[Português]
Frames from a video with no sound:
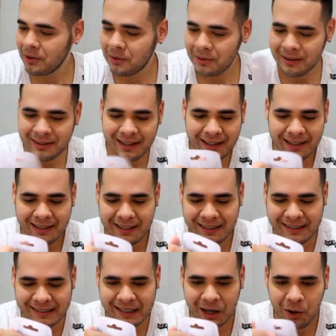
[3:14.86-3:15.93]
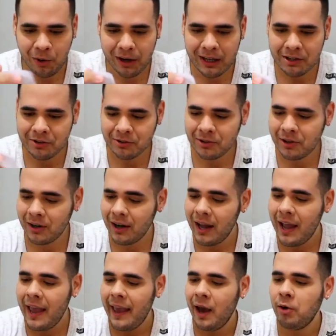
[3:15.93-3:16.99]
que coisa linda. Olha só.
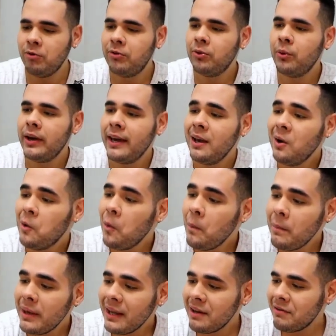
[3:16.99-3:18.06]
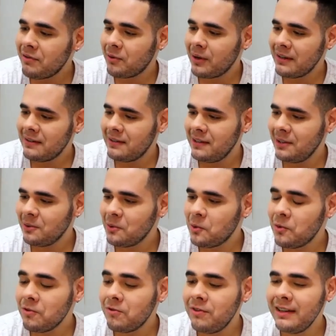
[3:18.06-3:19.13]
É um fouet, um mini fouezinho
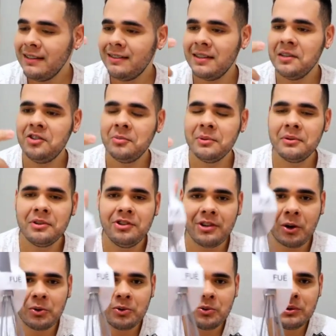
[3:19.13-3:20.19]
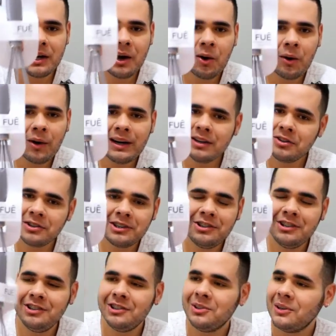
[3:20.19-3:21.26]
com 20 centímetros de altura. Olha só,
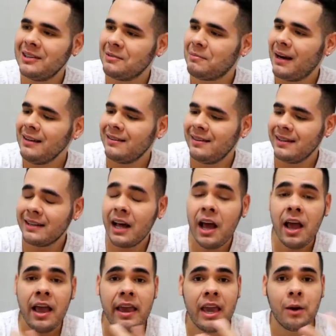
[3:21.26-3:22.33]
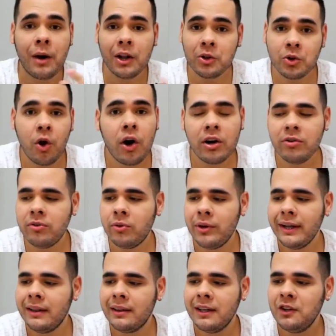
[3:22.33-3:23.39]
gente, que coisa mais linda. Eu adoro
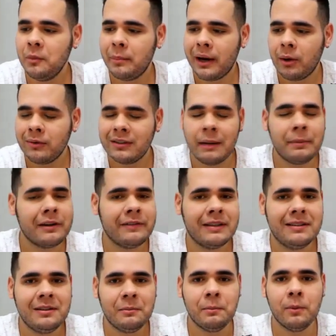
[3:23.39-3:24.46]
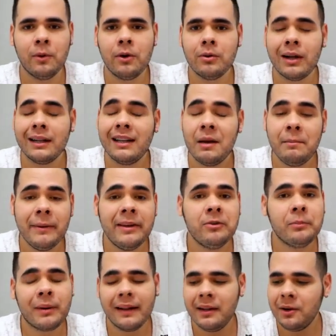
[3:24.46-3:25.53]
fouet, tanto para usar para fazer bolo, até
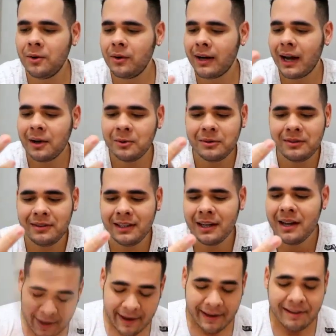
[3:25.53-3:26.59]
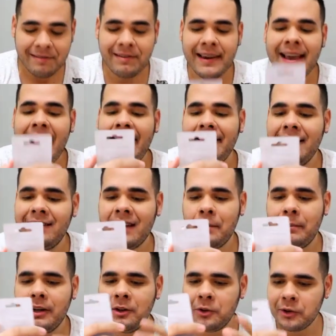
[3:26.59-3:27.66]
mesmo para decorar a cozinha. E veio ainda esse
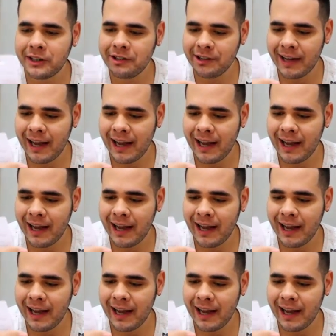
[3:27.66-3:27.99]
abridor de